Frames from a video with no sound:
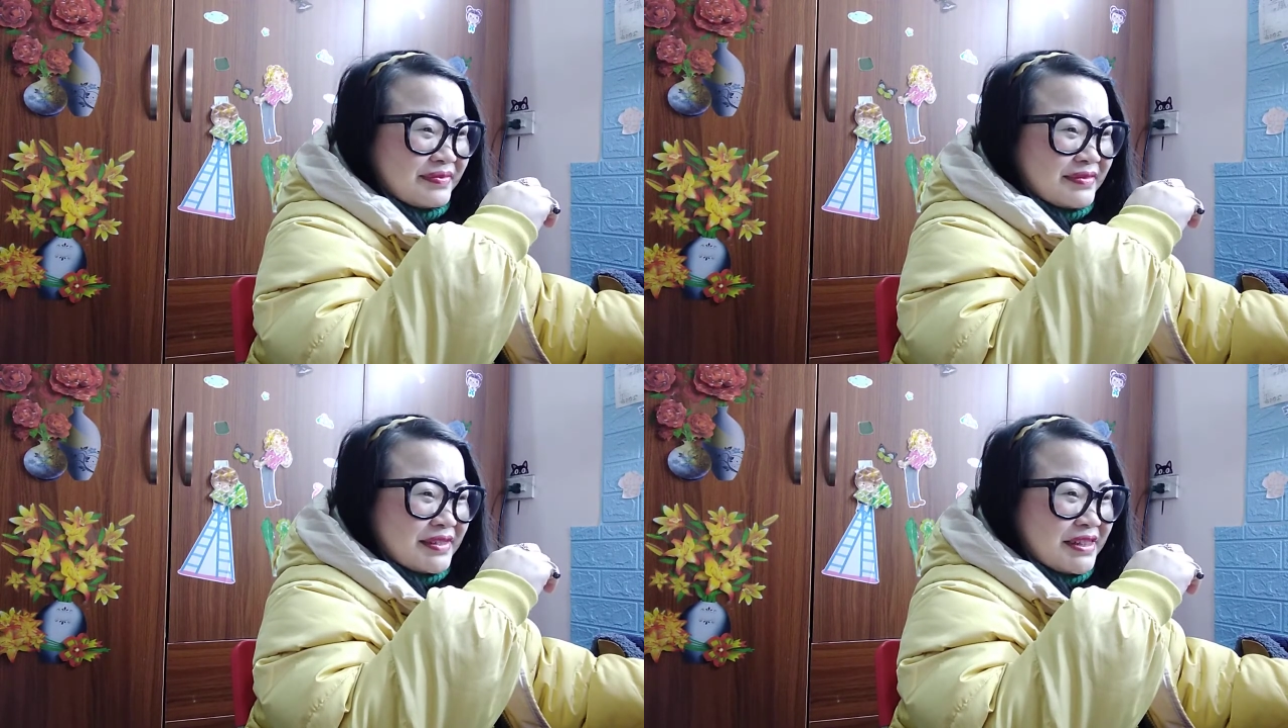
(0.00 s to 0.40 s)

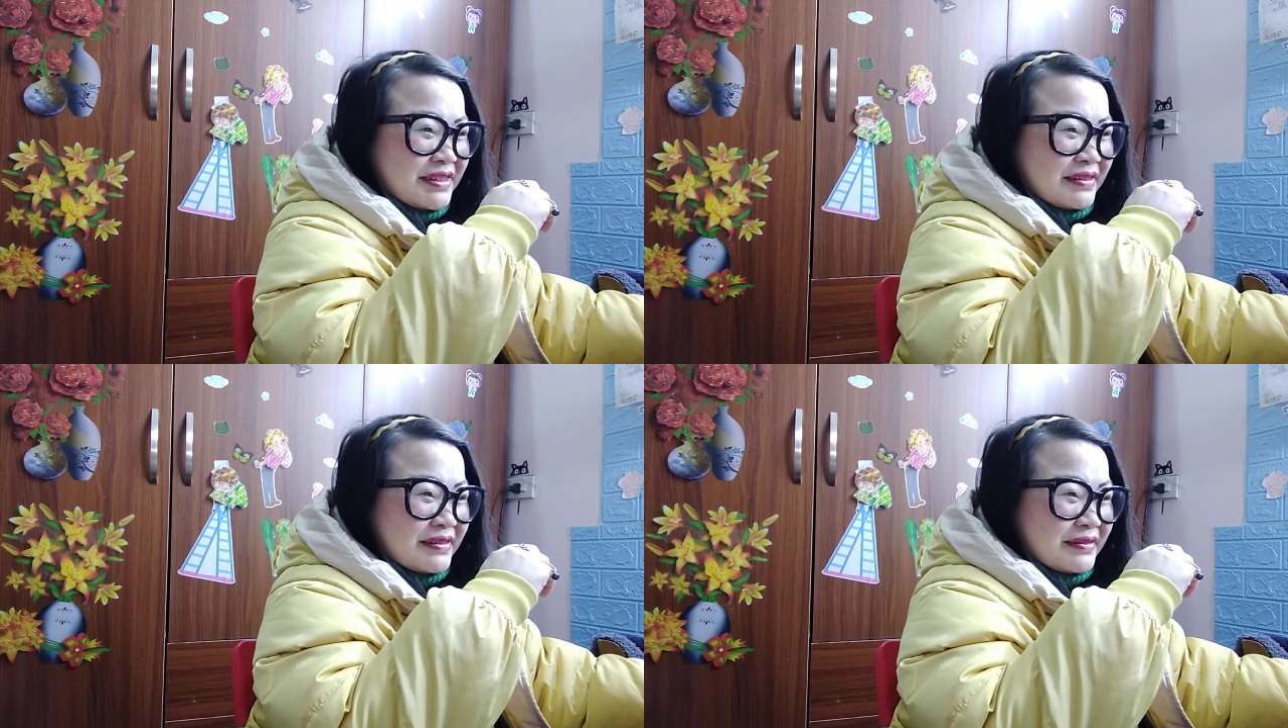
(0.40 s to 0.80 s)
悄
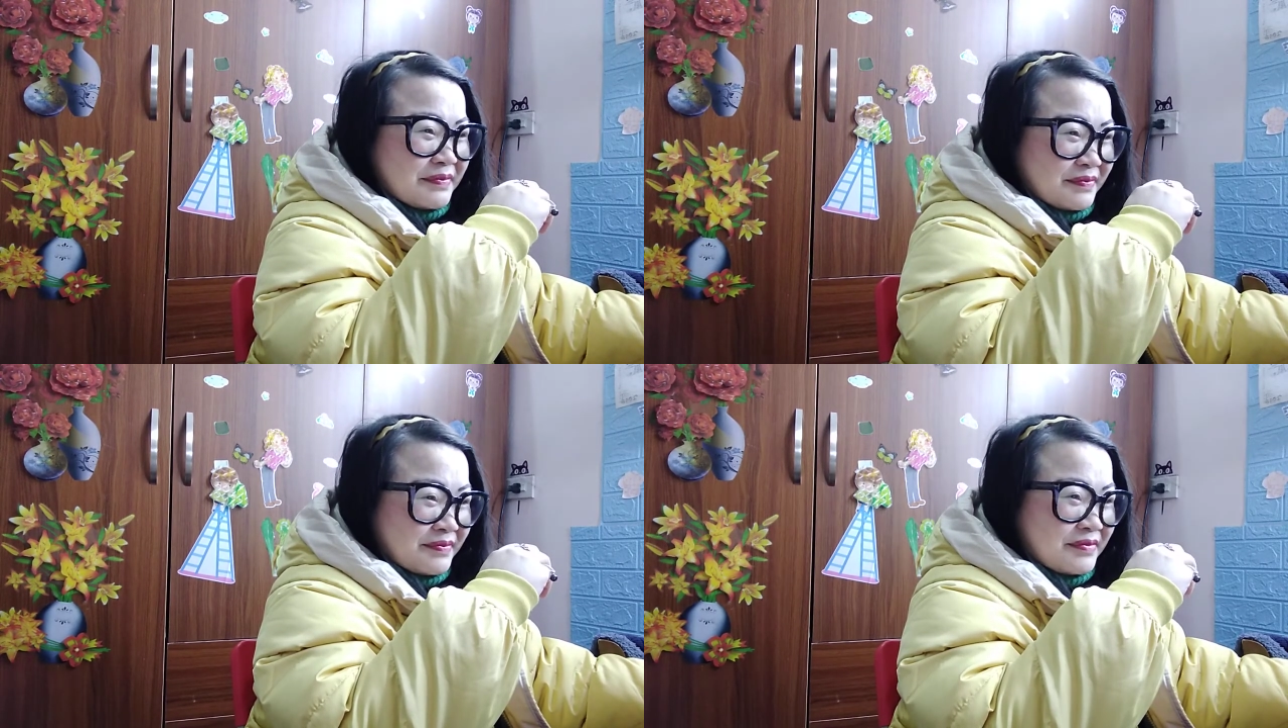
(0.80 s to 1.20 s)

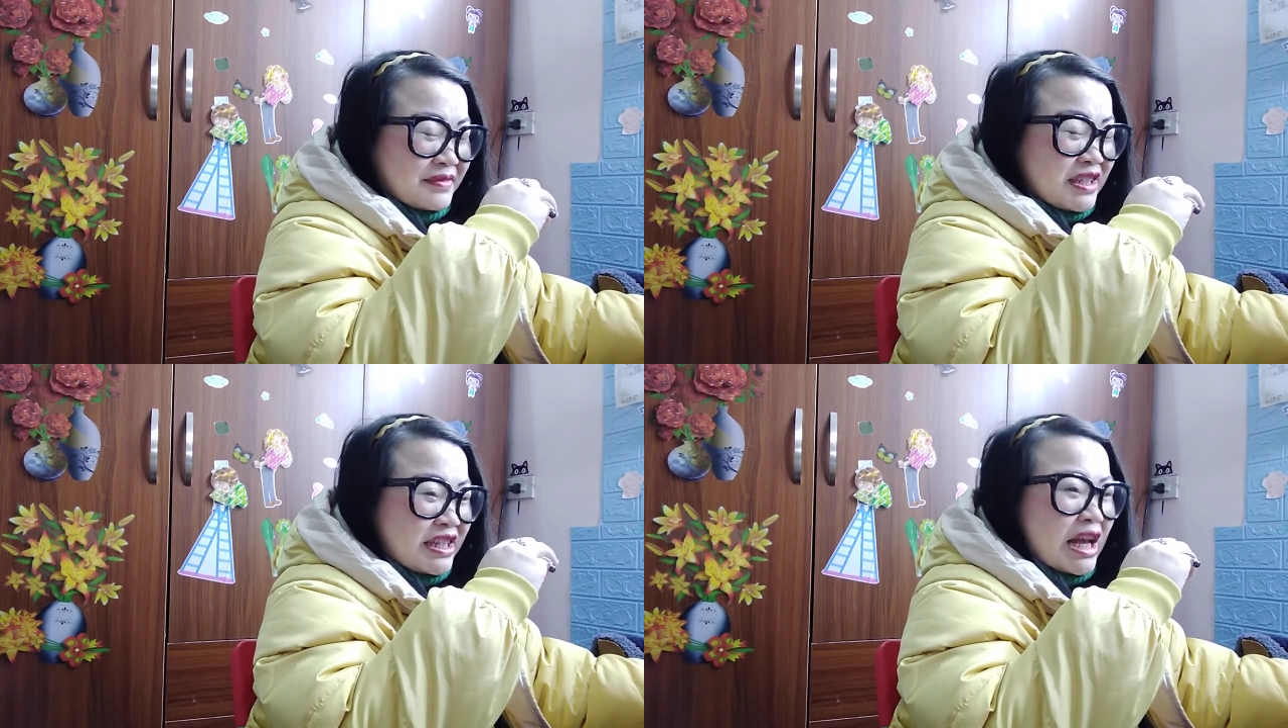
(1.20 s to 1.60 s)
然。嗯，
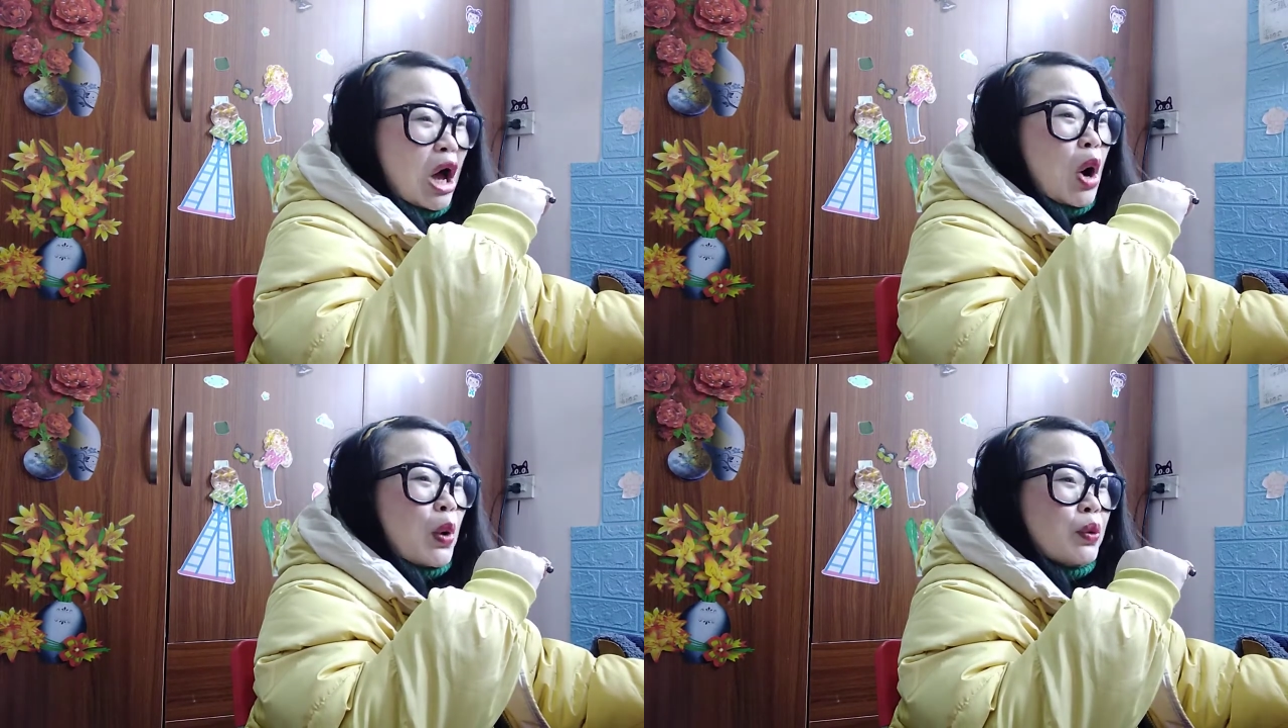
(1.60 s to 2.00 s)

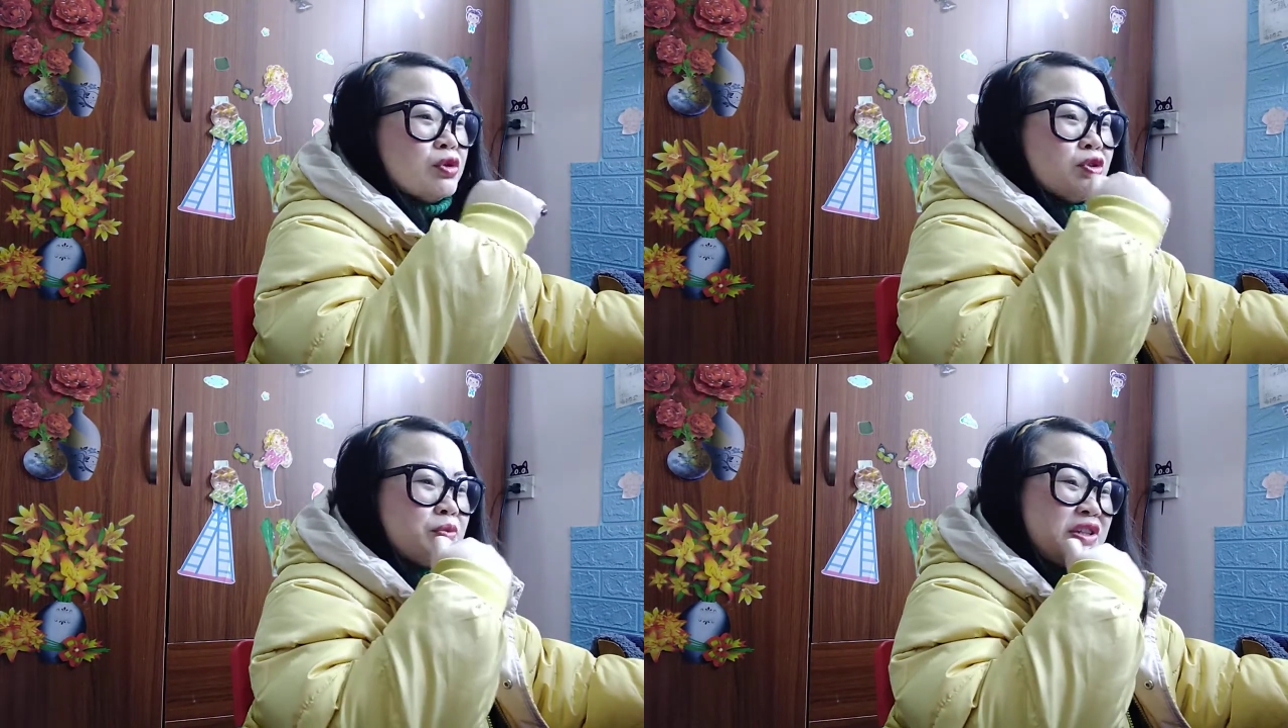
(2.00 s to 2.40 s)
巧，
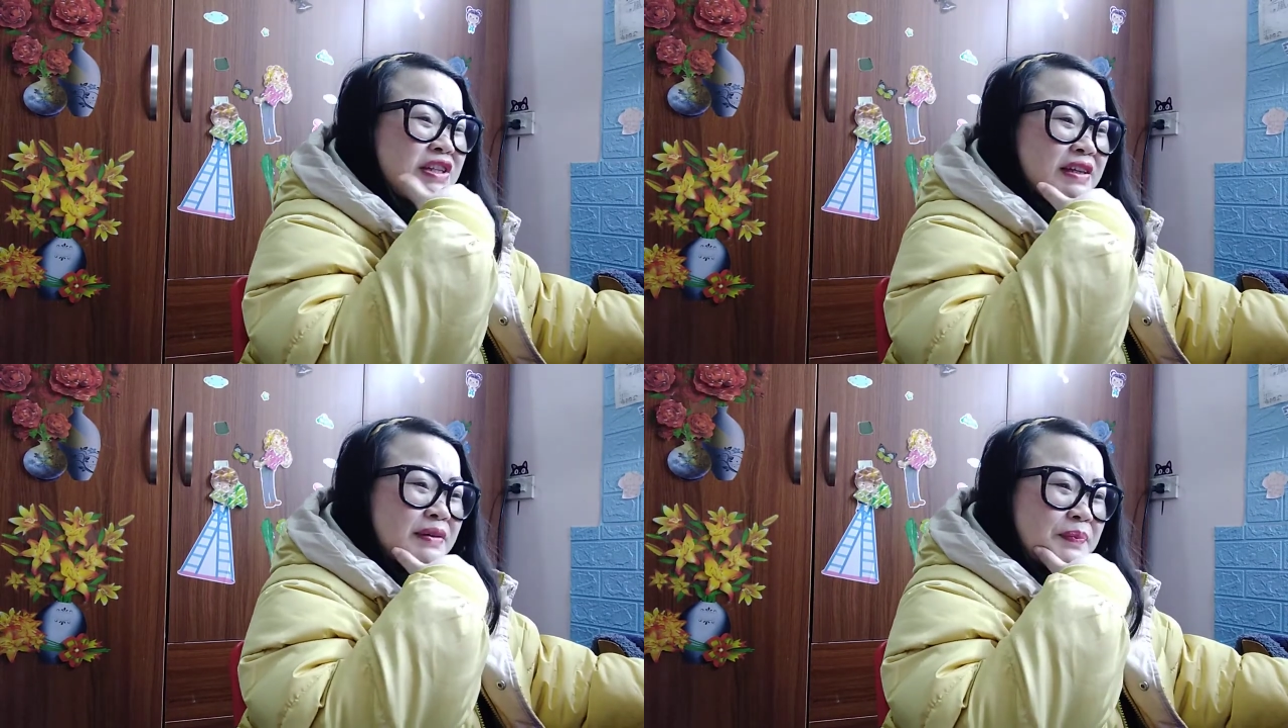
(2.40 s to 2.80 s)
宋
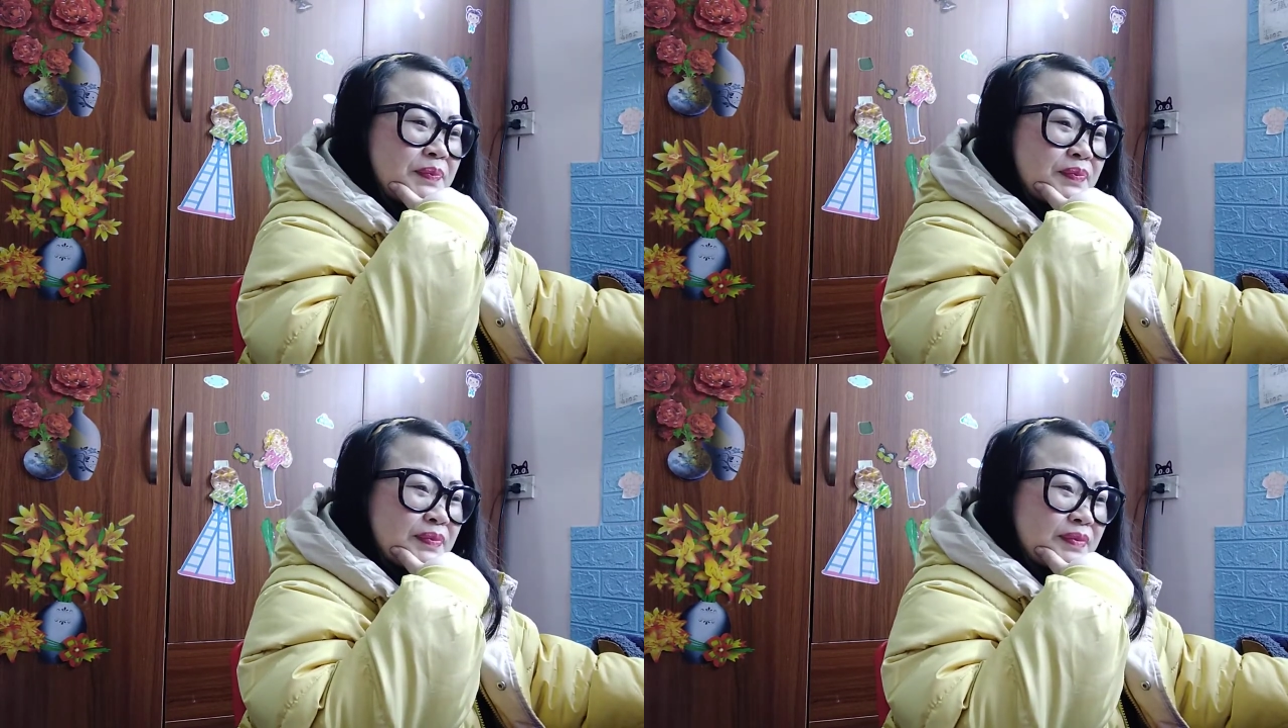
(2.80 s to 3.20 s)
七。
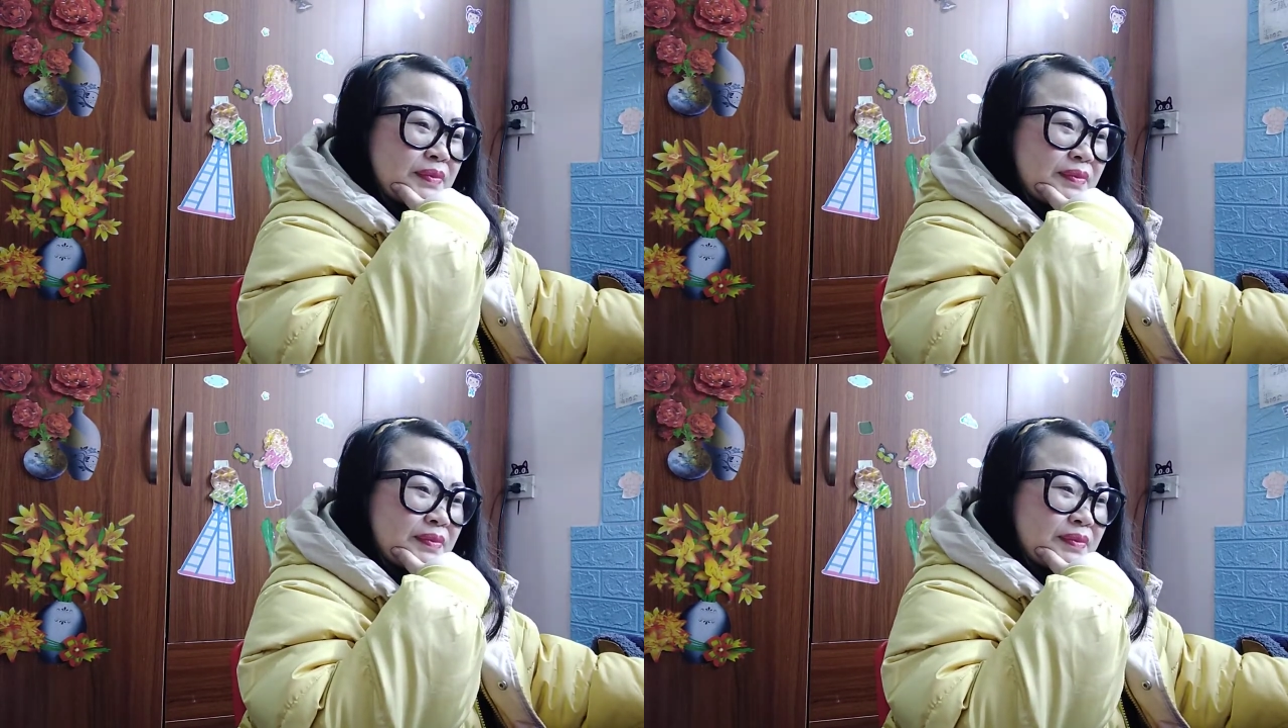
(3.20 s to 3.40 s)
巧。